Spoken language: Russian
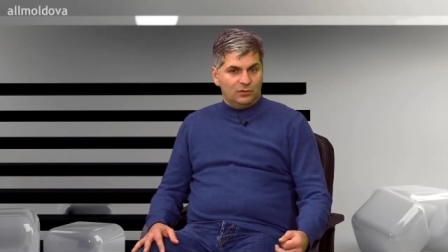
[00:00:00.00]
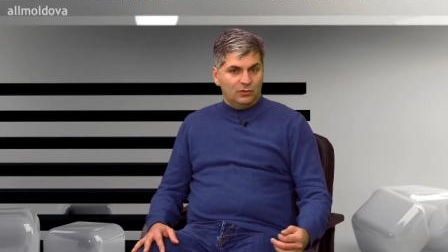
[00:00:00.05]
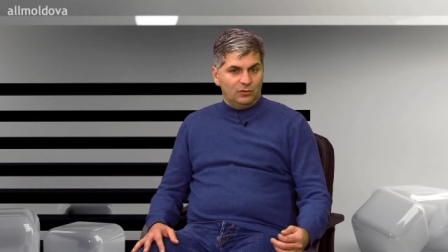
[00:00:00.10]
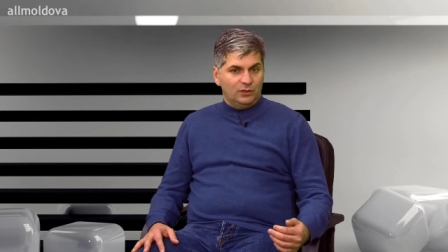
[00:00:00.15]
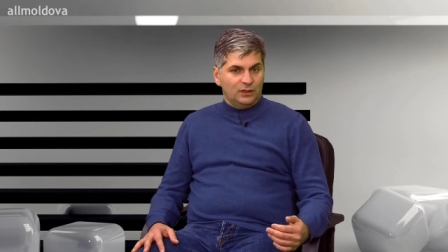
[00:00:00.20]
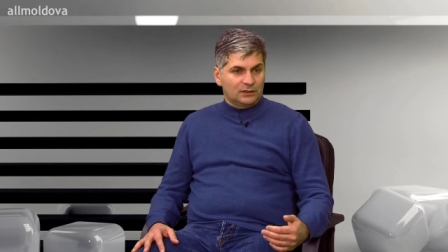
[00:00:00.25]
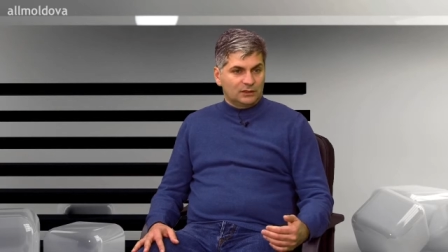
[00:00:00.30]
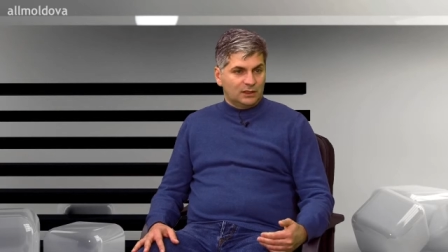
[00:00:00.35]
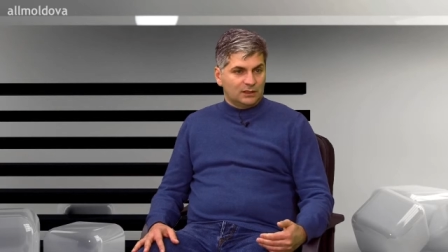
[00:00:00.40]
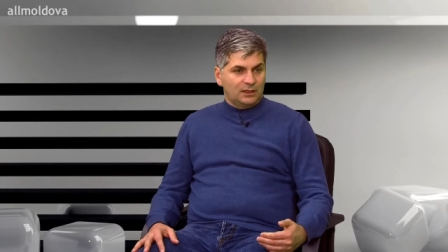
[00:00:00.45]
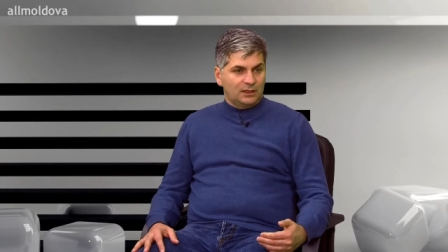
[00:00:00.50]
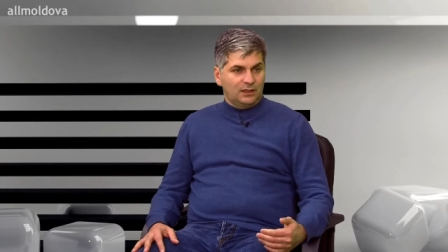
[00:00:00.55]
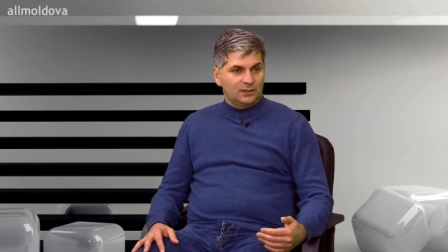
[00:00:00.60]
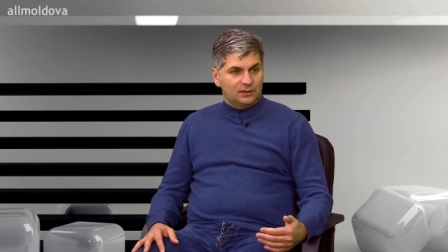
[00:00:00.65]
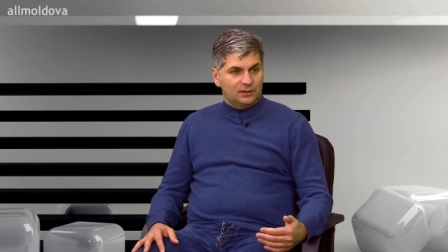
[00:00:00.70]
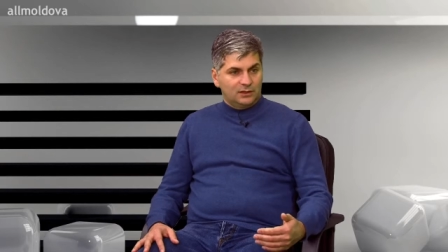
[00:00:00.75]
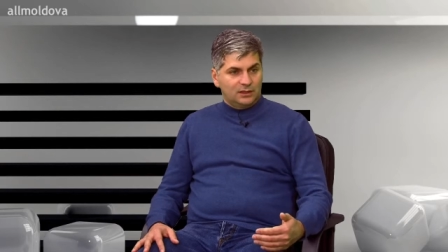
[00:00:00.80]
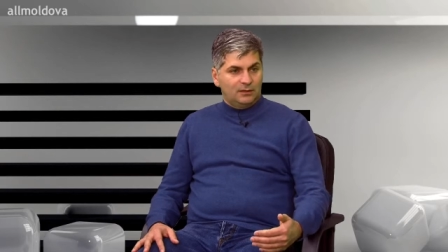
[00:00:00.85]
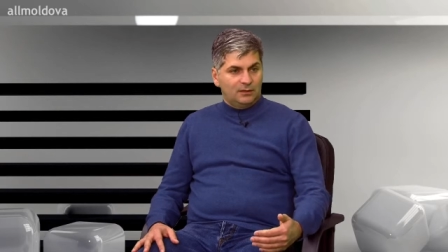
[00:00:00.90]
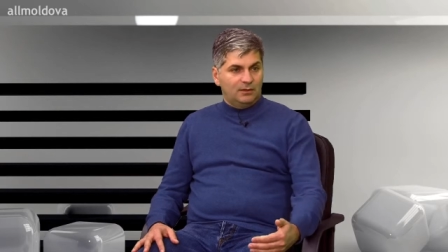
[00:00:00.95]
он
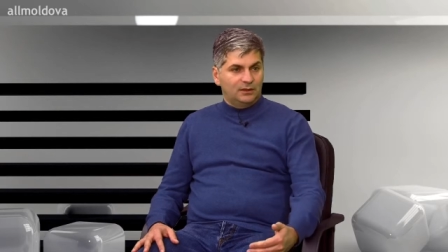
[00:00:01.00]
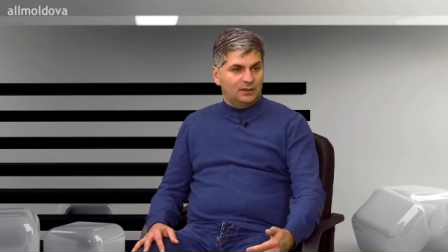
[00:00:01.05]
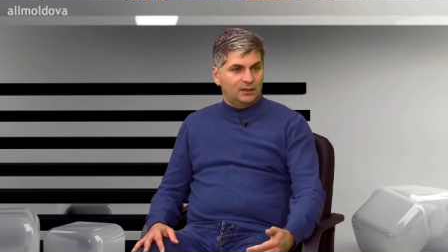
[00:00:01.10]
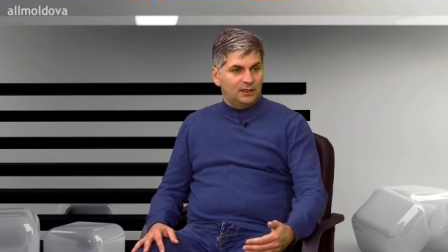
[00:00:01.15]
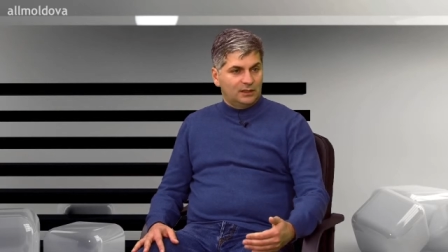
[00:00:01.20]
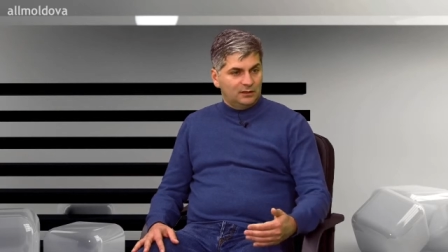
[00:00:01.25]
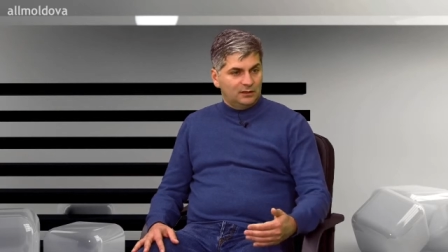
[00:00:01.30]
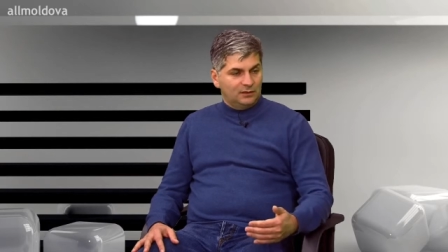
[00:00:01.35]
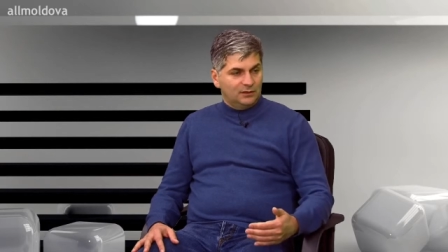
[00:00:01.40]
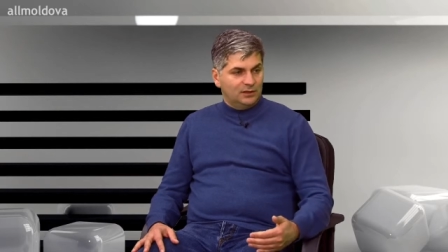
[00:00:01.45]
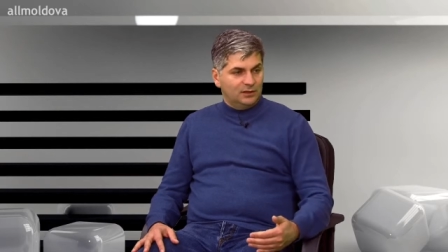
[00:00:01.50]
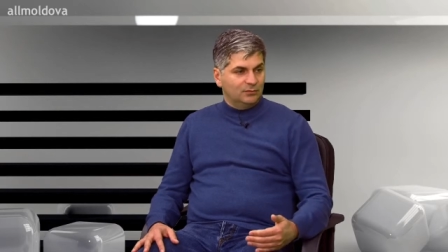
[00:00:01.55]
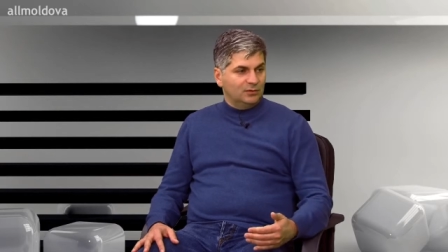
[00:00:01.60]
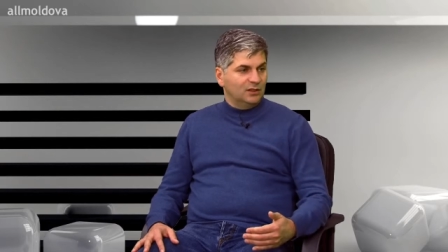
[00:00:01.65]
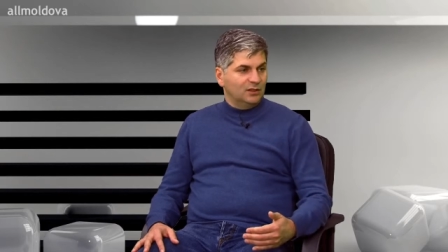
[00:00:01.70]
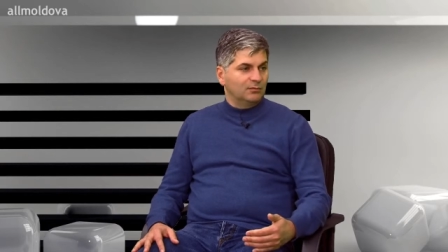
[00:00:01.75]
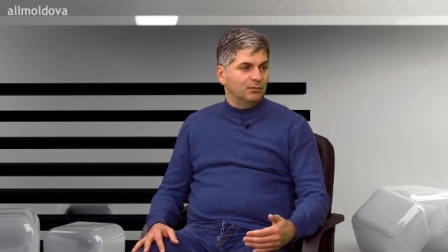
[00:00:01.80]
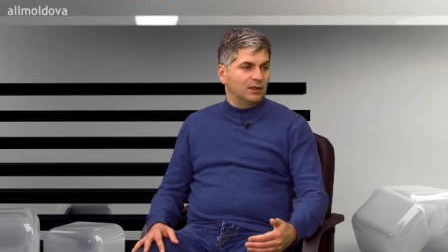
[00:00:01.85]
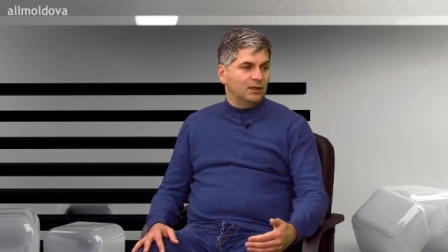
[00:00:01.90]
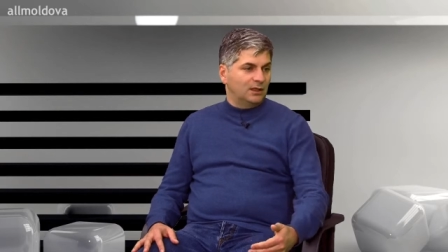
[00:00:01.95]
отказался там, от ряда
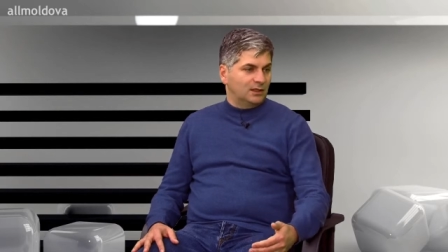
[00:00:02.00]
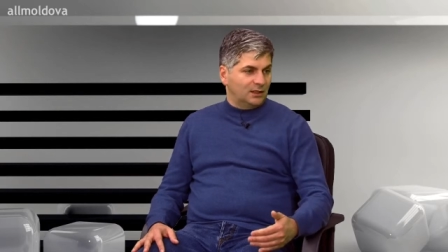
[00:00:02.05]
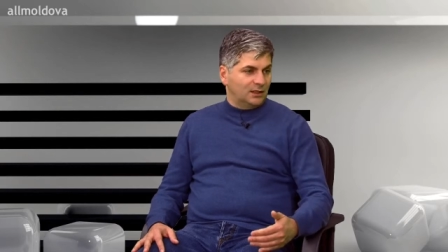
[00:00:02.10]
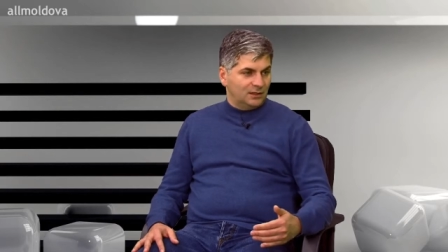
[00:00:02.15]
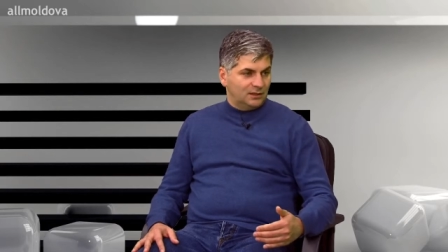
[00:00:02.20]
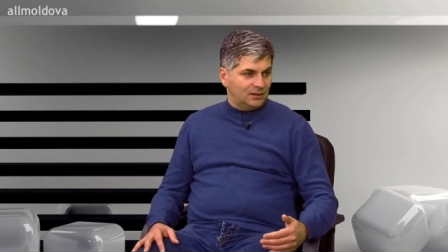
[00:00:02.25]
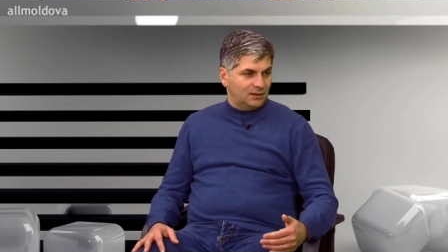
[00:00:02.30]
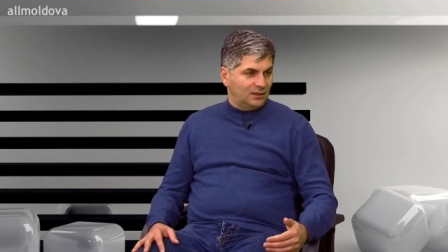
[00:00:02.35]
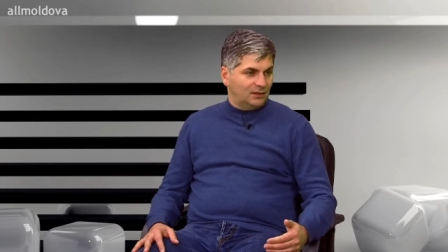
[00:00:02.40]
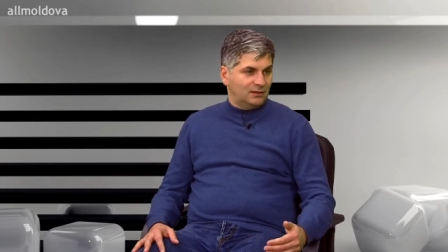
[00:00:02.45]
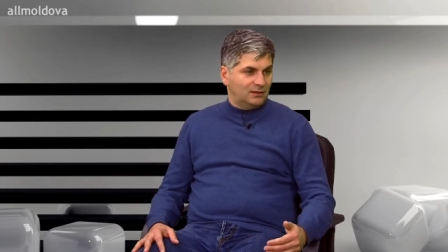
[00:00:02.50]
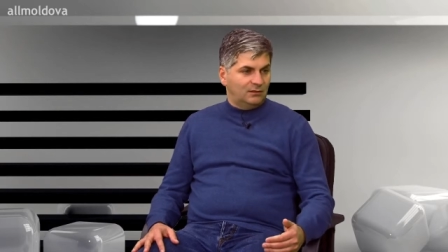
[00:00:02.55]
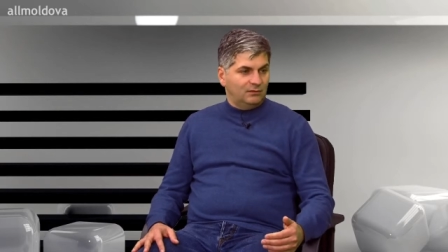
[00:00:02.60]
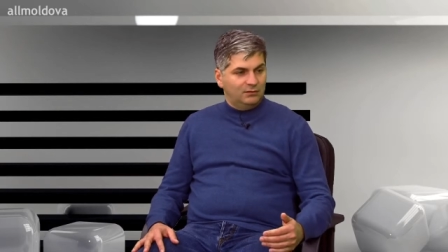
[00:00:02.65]
земных благ, я не знаю,